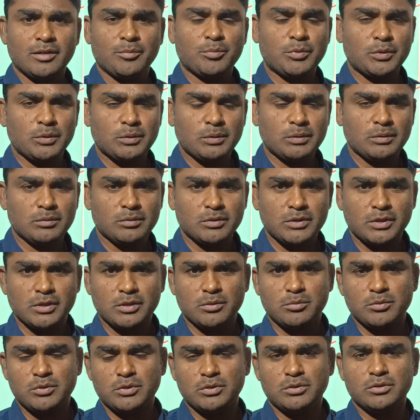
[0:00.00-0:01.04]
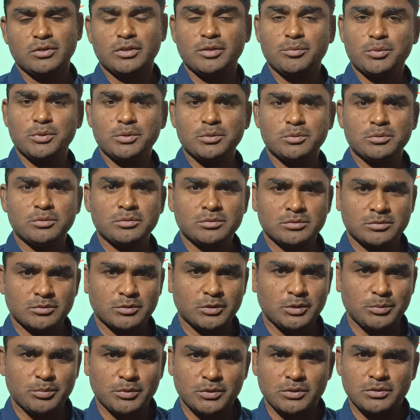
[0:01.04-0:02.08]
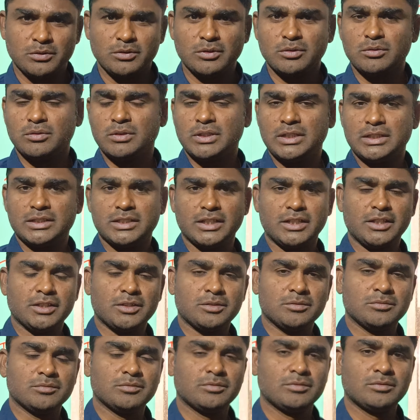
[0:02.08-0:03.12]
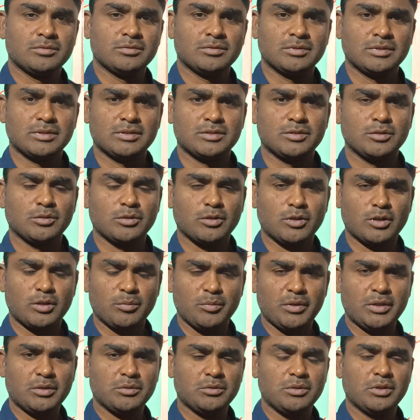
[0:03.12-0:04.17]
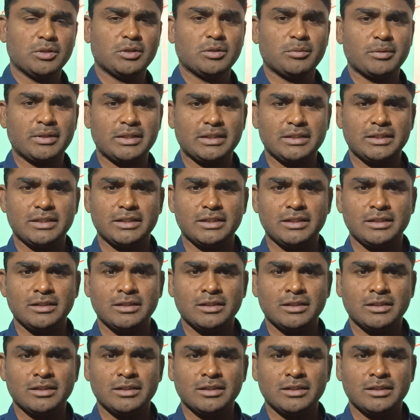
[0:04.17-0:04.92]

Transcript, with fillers: ఎప్పుడు ఉద్యోగం ఉంటుందో ఎప్పుడు ఊడిపోతుందో కూడా తెలియదు సో గవర్నమెంట్ ఉద్యోగం అనేది